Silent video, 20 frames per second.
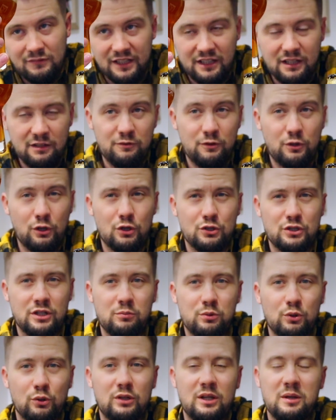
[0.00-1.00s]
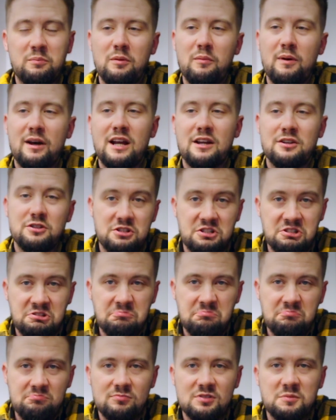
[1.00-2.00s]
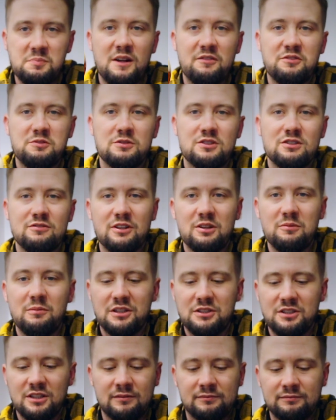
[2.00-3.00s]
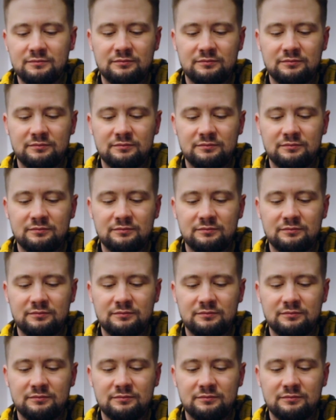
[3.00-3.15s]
takie w kolorze brudnej pomarańczy. Sprawdźmy co w aromacie.